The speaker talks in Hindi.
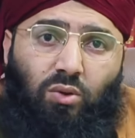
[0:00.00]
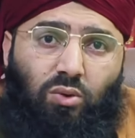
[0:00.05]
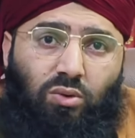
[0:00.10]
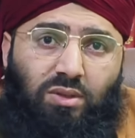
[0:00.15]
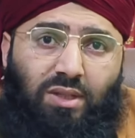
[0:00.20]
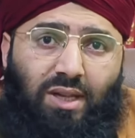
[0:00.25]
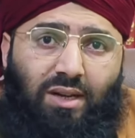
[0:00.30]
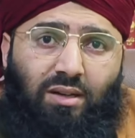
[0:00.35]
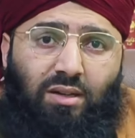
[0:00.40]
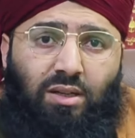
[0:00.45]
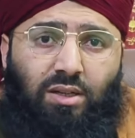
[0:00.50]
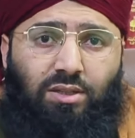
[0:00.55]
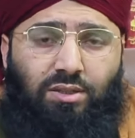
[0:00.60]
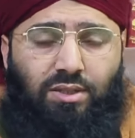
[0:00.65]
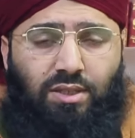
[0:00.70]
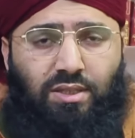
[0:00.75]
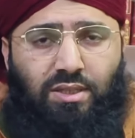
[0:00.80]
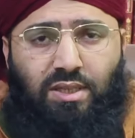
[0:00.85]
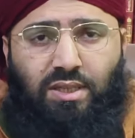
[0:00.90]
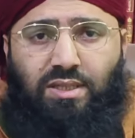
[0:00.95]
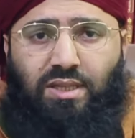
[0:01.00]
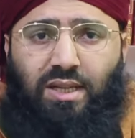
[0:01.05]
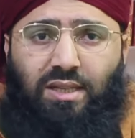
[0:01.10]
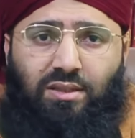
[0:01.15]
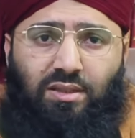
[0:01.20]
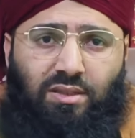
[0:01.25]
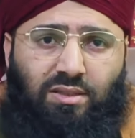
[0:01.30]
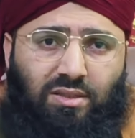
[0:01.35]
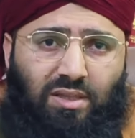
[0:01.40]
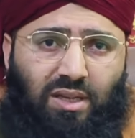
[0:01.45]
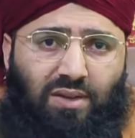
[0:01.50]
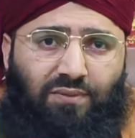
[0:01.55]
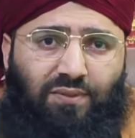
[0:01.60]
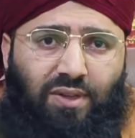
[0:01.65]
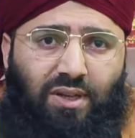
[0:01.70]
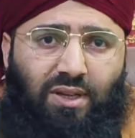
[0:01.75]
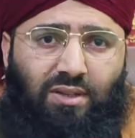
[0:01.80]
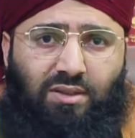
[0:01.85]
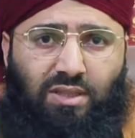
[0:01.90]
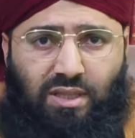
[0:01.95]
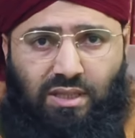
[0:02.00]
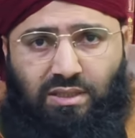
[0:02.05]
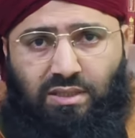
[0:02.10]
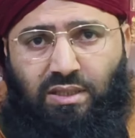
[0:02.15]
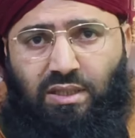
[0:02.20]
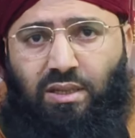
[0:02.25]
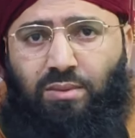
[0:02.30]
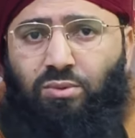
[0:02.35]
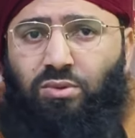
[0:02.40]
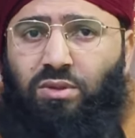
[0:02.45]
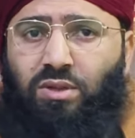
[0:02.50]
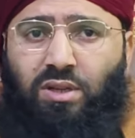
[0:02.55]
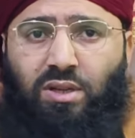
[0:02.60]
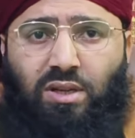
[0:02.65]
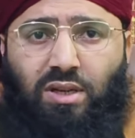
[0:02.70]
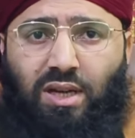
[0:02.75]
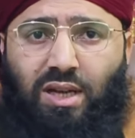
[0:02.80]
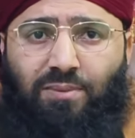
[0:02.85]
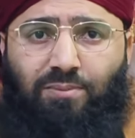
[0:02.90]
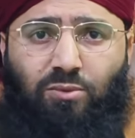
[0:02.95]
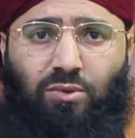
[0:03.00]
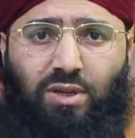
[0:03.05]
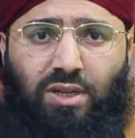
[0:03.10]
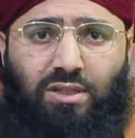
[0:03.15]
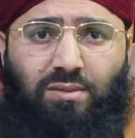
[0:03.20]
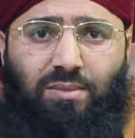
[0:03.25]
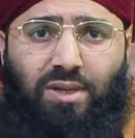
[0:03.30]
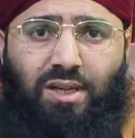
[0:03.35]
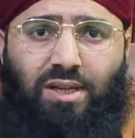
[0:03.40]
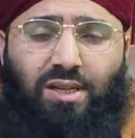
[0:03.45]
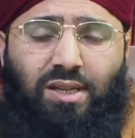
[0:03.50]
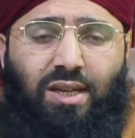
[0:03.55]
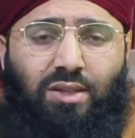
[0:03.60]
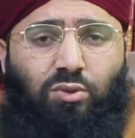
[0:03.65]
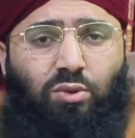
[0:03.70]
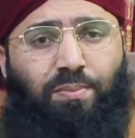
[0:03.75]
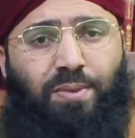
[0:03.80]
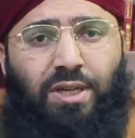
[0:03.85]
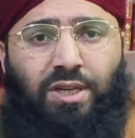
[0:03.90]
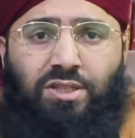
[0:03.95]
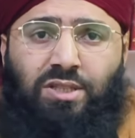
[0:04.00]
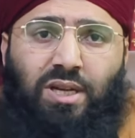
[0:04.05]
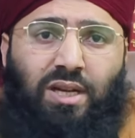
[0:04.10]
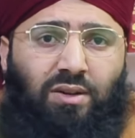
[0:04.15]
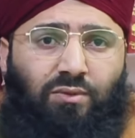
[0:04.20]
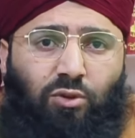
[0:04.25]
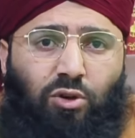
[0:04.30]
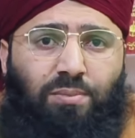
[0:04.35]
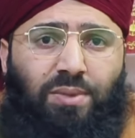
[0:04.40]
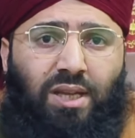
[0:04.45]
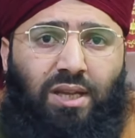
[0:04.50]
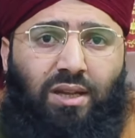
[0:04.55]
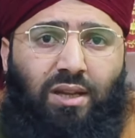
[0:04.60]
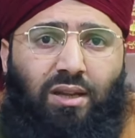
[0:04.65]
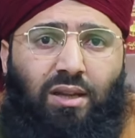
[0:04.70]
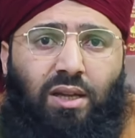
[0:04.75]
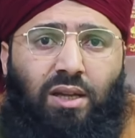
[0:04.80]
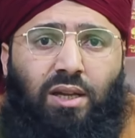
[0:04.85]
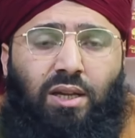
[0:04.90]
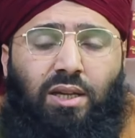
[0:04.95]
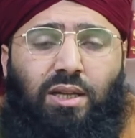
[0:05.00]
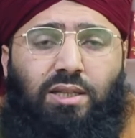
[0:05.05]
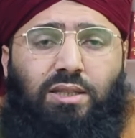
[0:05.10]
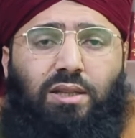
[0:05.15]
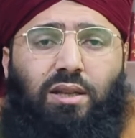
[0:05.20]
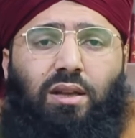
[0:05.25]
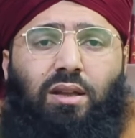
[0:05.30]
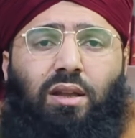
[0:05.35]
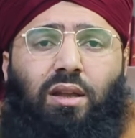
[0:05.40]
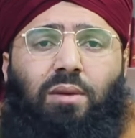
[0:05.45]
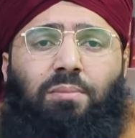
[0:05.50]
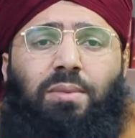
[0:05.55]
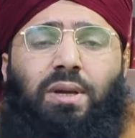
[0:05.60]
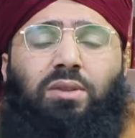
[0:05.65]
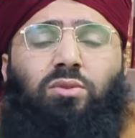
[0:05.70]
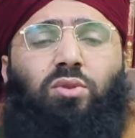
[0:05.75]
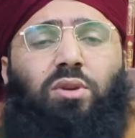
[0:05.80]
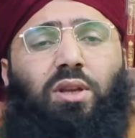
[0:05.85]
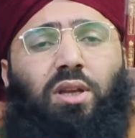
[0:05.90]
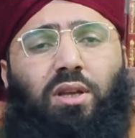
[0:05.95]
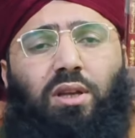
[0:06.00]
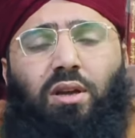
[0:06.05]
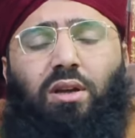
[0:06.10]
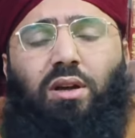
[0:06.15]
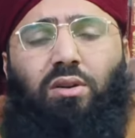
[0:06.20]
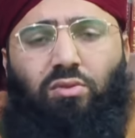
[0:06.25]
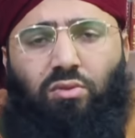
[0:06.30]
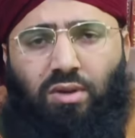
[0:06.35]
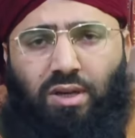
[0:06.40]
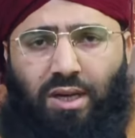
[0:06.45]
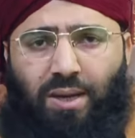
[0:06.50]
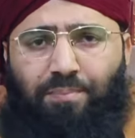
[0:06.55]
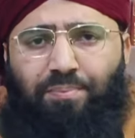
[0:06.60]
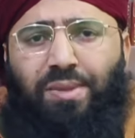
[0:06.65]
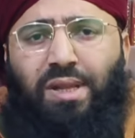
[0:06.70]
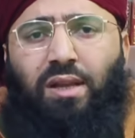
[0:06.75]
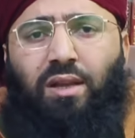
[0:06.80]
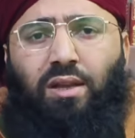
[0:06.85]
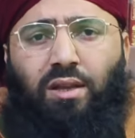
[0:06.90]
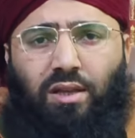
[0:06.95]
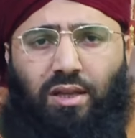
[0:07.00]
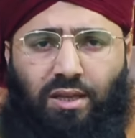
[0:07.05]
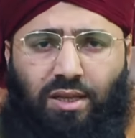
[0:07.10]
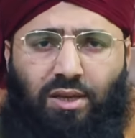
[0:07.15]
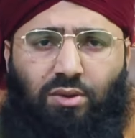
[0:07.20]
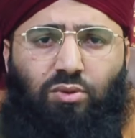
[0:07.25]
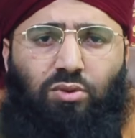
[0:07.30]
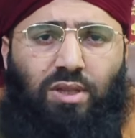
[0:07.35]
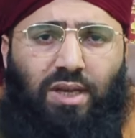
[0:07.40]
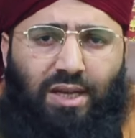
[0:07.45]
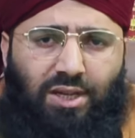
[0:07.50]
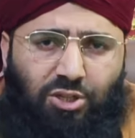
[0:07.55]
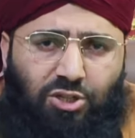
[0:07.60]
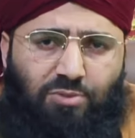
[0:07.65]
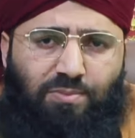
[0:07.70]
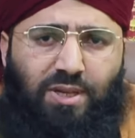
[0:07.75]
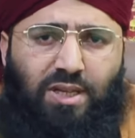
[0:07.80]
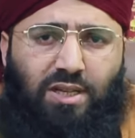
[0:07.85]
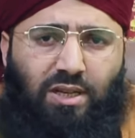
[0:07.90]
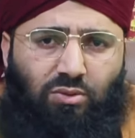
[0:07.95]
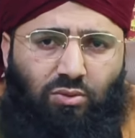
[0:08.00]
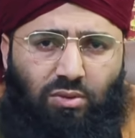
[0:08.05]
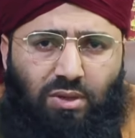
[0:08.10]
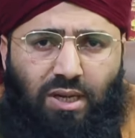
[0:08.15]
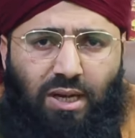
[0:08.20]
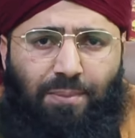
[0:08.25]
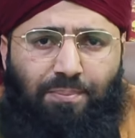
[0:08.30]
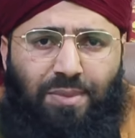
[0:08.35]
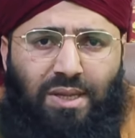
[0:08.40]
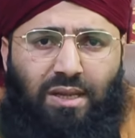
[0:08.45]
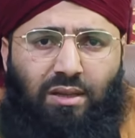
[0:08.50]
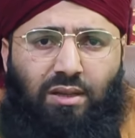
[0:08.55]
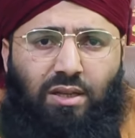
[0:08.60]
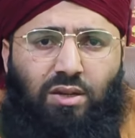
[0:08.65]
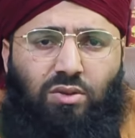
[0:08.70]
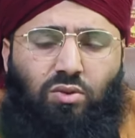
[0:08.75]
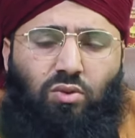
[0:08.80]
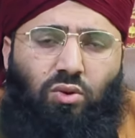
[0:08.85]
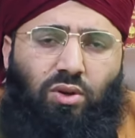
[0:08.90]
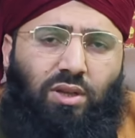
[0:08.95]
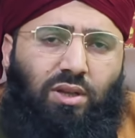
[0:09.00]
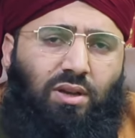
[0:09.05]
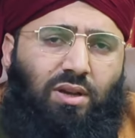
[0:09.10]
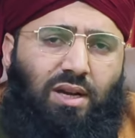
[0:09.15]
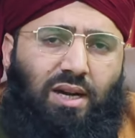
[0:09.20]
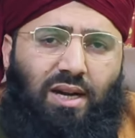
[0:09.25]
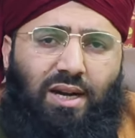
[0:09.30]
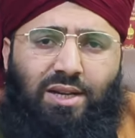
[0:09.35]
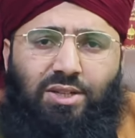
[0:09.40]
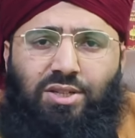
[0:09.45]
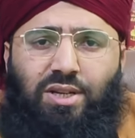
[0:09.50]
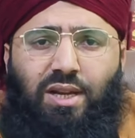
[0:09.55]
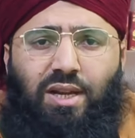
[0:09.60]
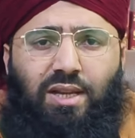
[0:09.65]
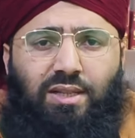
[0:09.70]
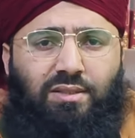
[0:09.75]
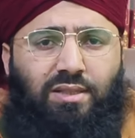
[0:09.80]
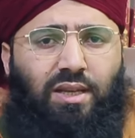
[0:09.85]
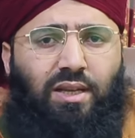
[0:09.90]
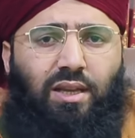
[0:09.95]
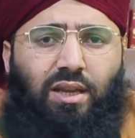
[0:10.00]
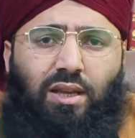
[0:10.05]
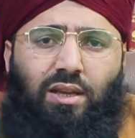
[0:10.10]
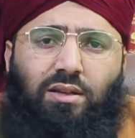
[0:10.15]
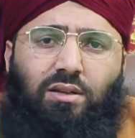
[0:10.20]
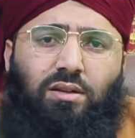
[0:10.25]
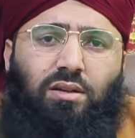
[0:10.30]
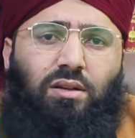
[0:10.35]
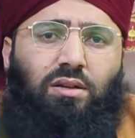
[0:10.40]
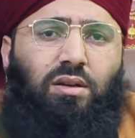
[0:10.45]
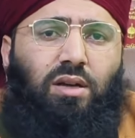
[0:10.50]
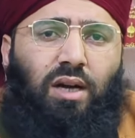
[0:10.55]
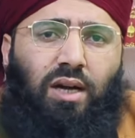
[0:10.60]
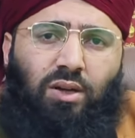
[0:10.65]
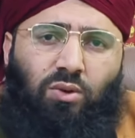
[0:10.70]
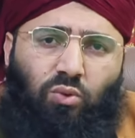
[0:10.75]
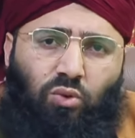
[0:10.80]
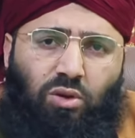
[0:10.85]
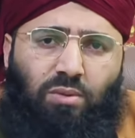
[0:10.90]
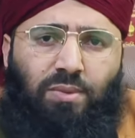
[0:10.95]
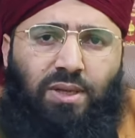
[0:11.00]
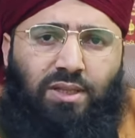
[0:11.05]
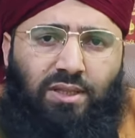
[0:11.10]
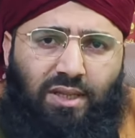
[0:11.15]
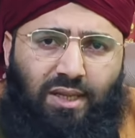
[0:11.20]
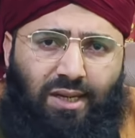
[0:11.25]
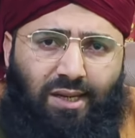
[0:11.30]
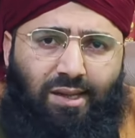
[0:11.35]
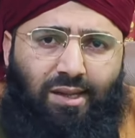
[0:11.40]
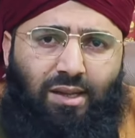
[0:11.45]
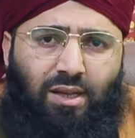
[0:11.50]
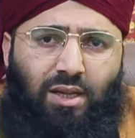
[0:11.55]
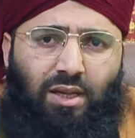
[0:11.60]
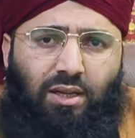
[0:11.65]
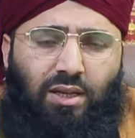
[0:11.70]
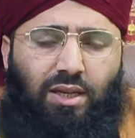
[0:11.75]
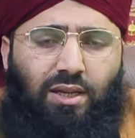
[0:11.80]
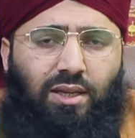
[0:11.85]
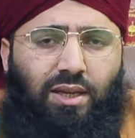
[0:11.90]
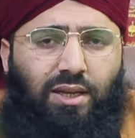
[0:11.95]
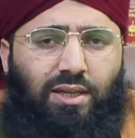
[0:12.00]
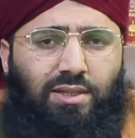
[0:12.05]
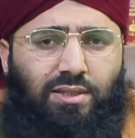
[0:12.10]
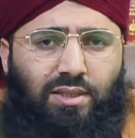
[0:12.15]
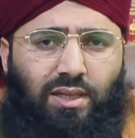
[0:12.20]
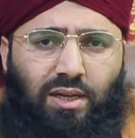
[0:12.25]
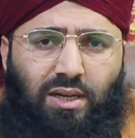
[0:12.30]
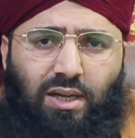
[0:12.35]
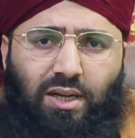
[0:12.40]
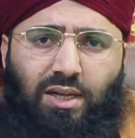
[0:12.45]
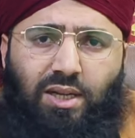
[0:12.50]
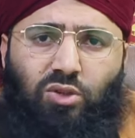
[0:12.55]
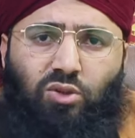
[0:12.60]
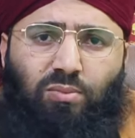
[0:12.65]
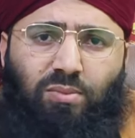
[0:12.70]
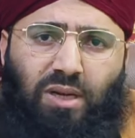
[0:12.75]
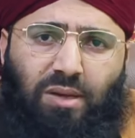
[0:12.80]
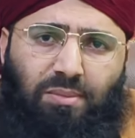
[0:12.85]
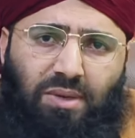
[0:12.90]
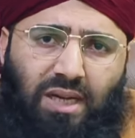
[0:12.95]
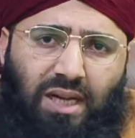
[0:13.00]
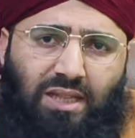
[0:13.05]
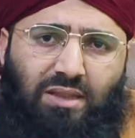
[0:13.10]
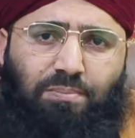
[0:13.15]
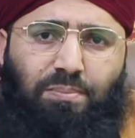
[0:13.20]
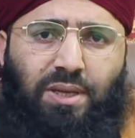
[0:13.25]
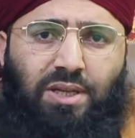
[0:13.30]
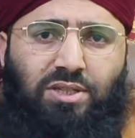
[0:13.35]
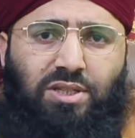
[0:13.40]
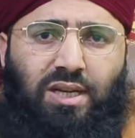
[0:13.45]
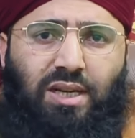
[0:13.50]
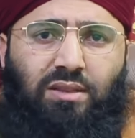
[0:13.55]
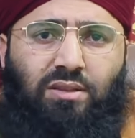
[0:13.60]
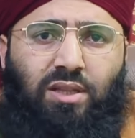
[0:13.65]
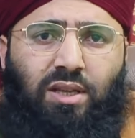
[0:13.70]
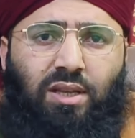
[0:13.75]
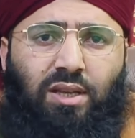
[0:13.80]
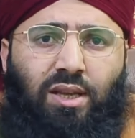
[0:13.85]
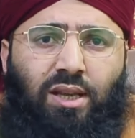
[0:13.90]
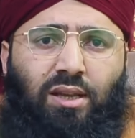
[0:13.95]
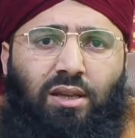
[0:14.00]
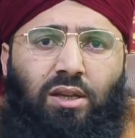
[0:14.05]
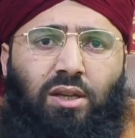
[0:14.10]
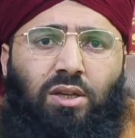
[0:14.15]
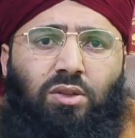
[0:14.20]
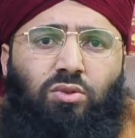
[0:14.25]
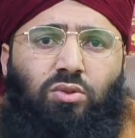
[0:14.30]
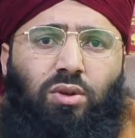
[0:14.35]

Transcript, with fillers: उधर जिसके साथ इसका अफेयर था इसने जब उनके खिलाफ मुकदमा किया तो परेशान वो भी है इसलिए मैं तो यही कहूंगा कि ये गुजारिश भी करूंगा कि कोई काश ऐसा एक कानून बन जाए कि ये इस तरह के जो मामला पेश आते हैं